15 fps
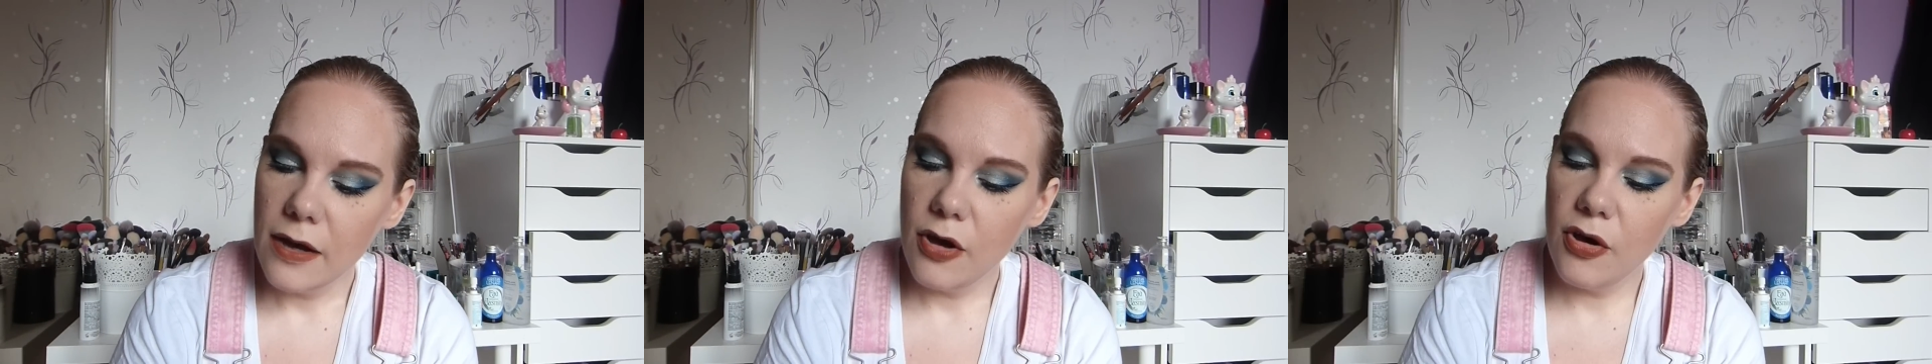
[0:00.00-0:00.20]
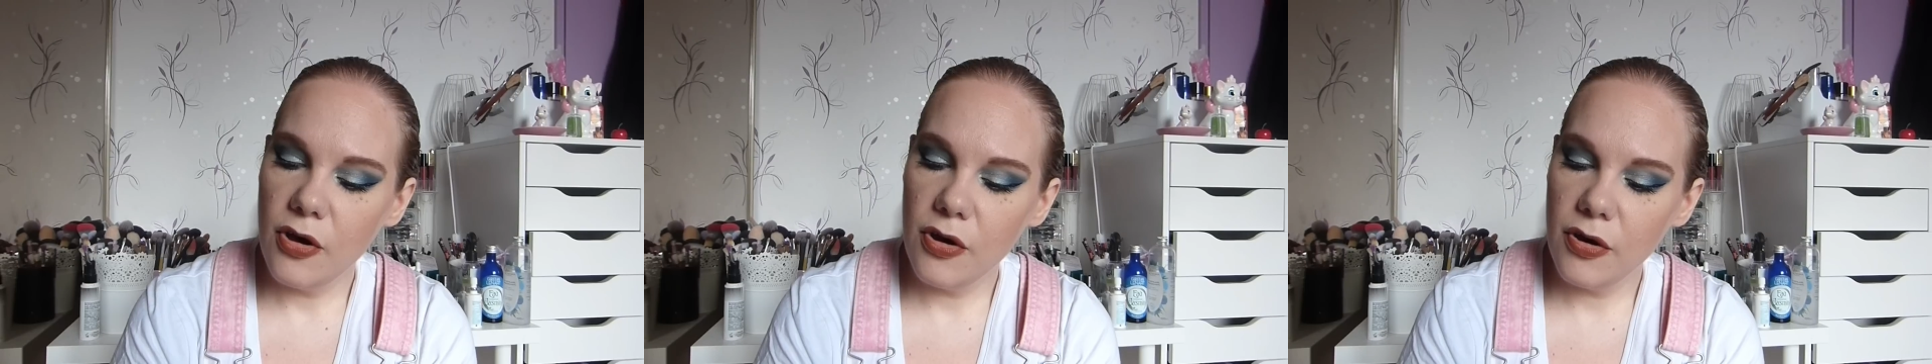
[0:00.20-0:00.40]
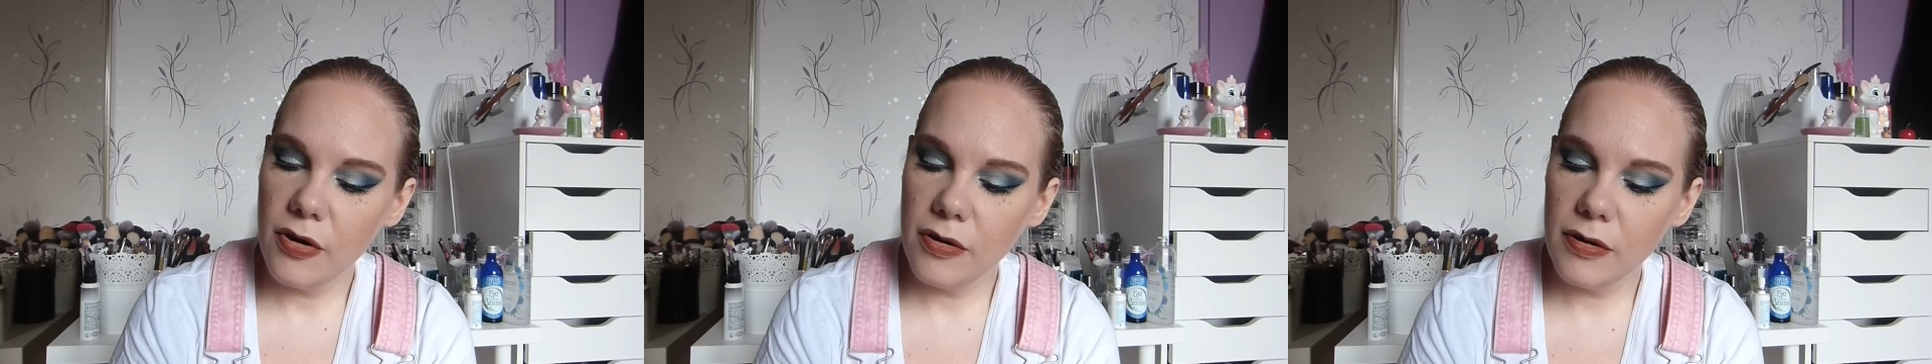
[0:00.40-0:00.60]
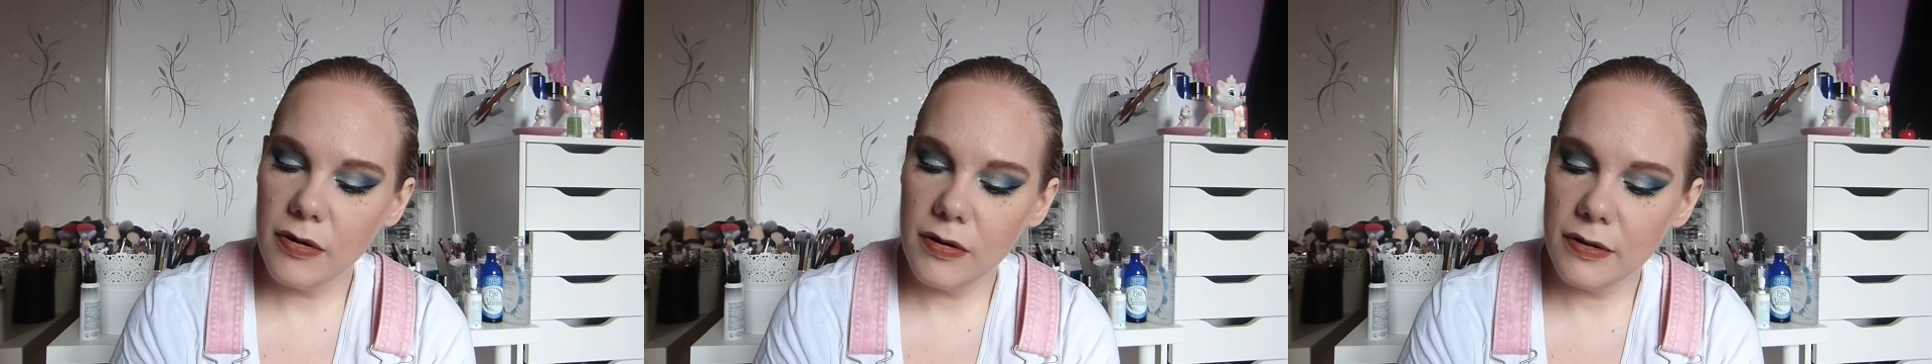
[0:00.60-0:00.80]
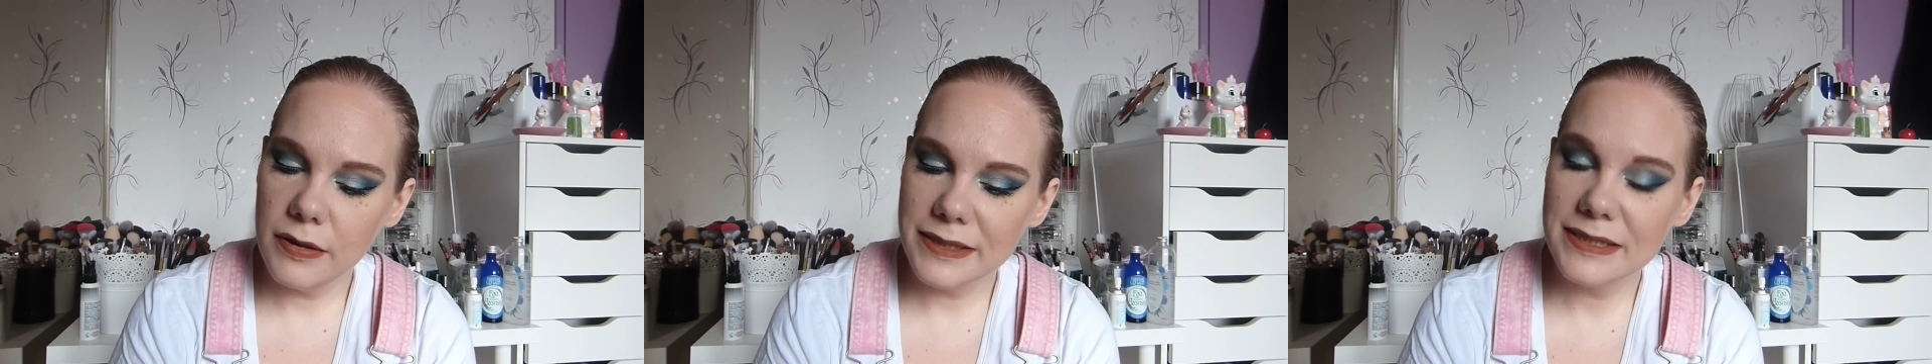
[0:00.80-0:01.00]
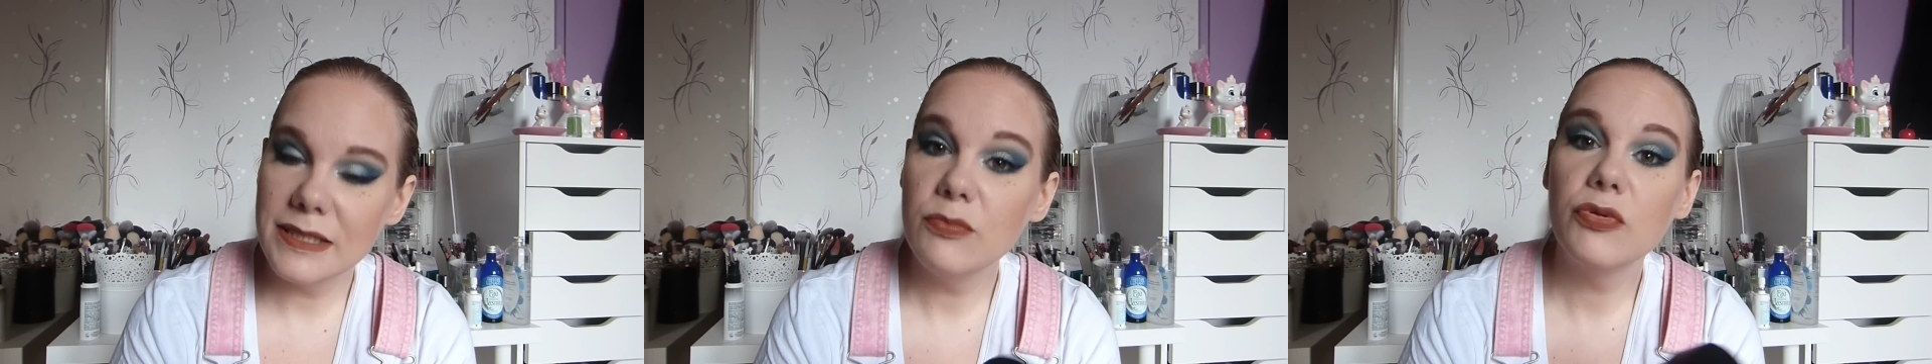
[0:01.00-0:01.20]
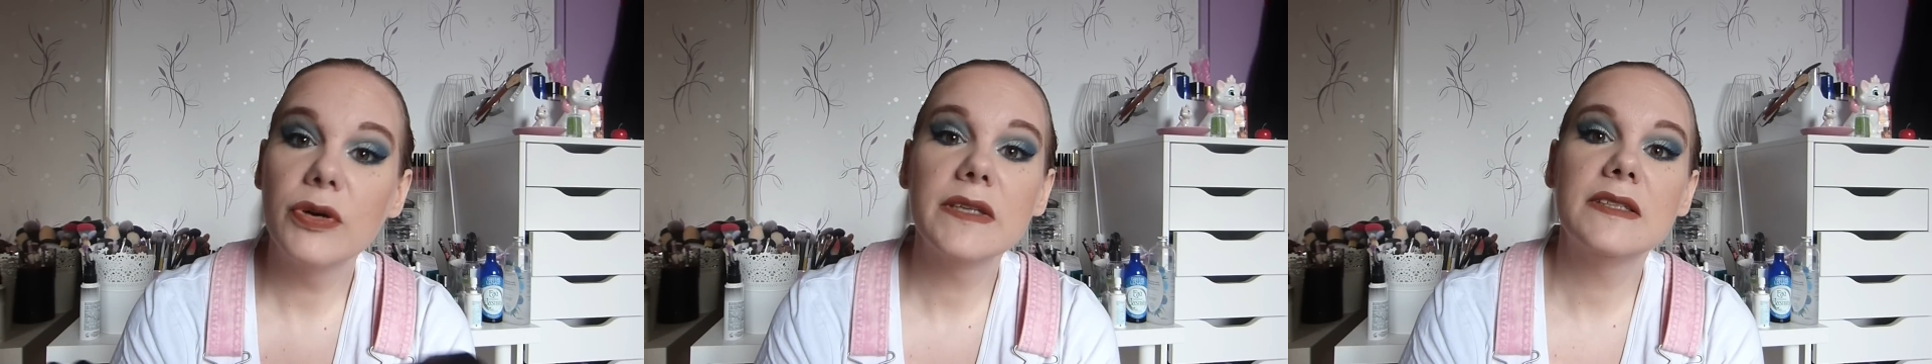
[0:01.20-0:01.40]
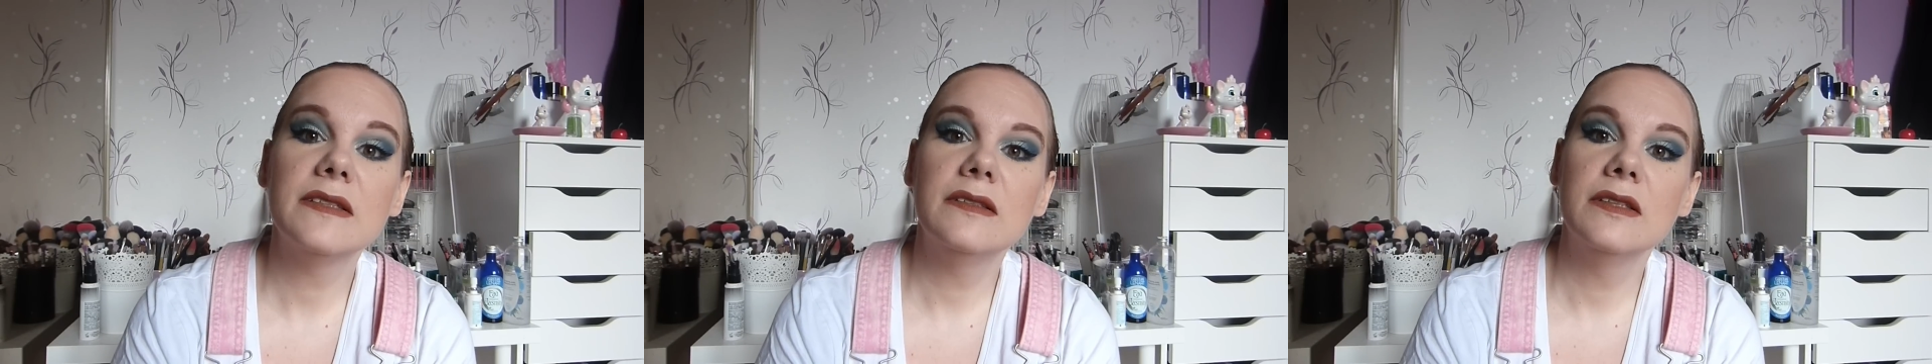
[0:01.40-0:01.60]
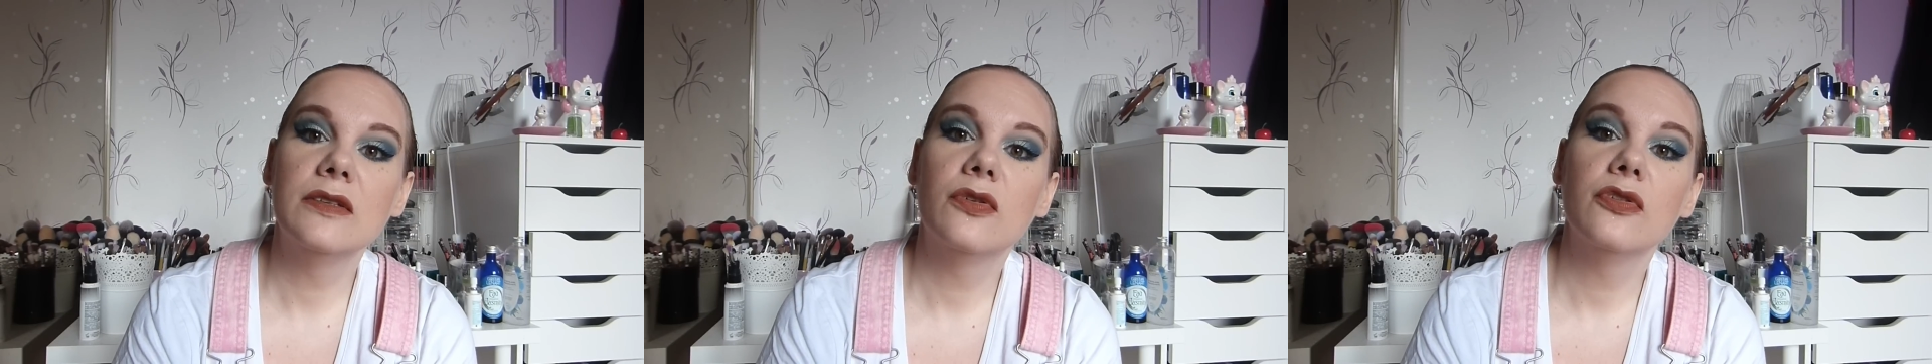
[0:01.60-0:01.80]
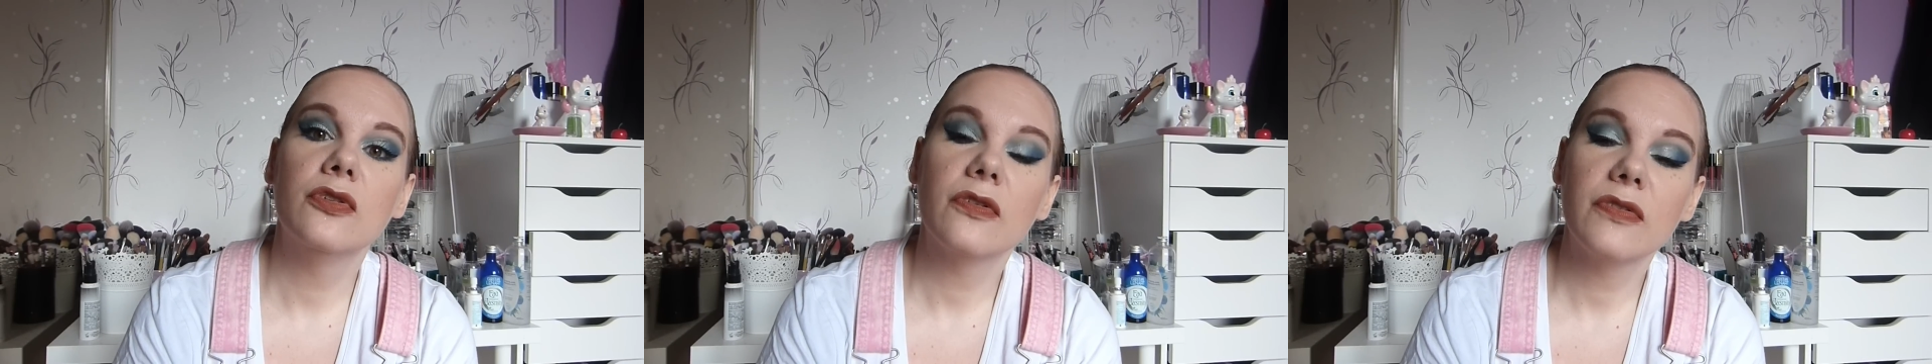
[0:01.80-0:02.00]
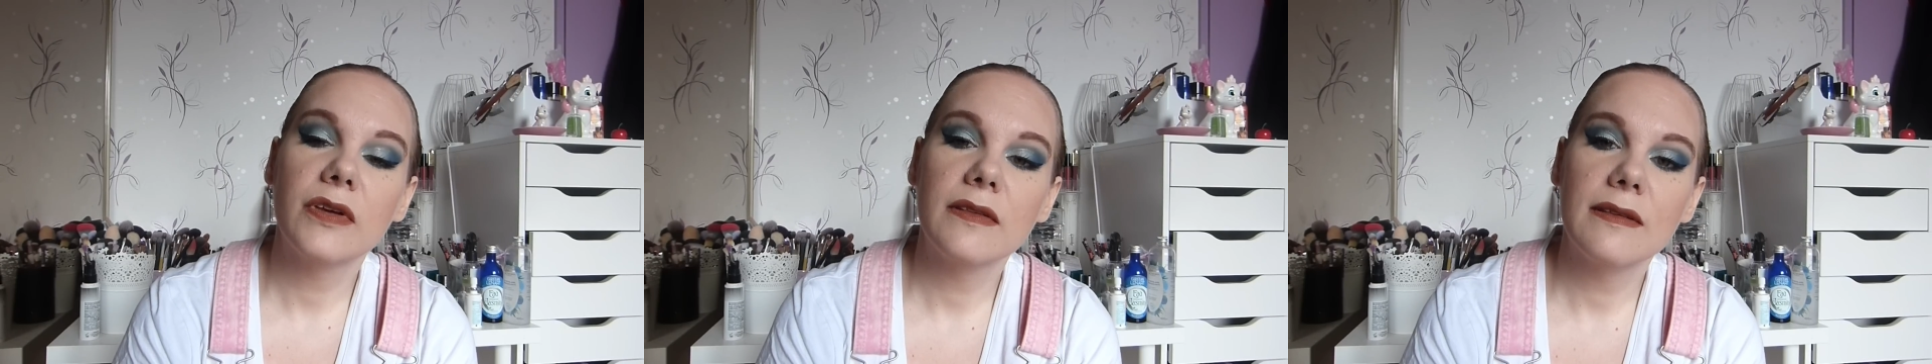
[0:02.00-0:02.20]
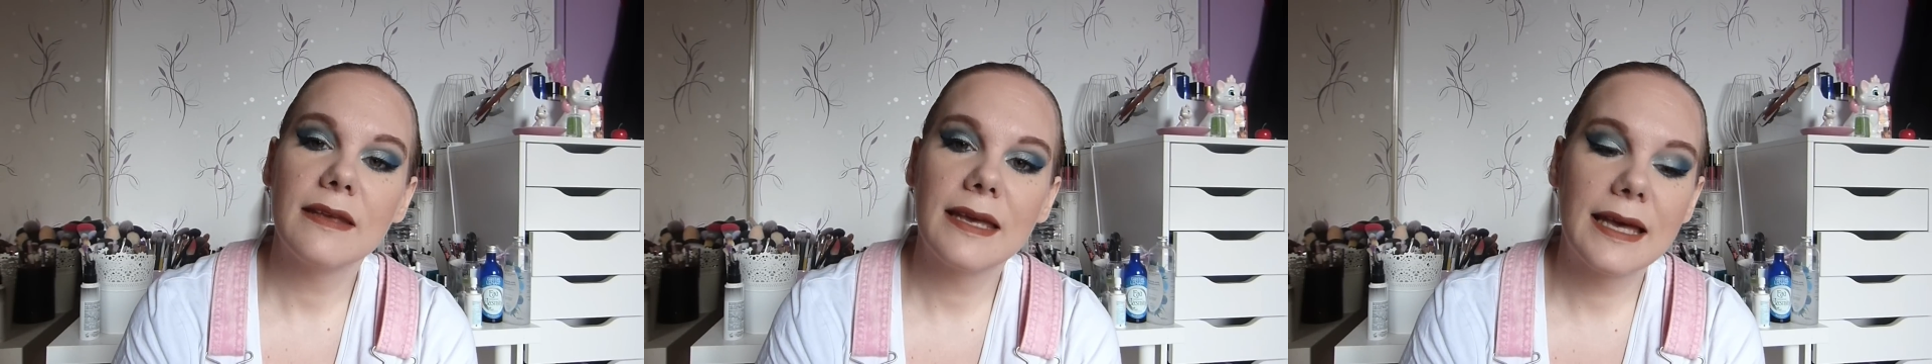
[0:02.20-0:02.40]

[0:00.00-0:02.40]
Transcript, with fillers: Euh, c'est bourré de silicone en fait.